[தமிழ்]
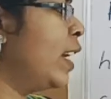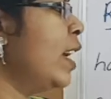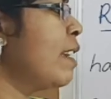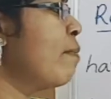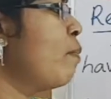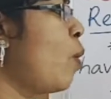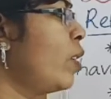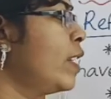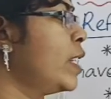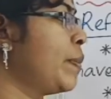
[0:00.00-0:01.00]
த
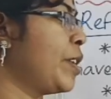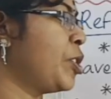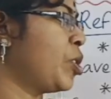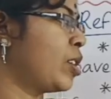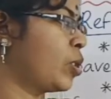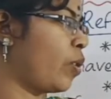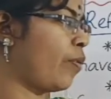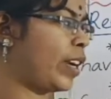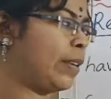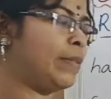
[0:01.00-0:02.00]
இம்பார்ட்டன்ட் ஸ்பீஷியஸ்
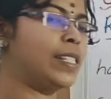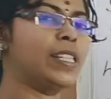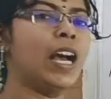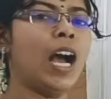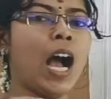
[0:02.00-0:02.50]
ஆஃப் அனிமல்ஸ்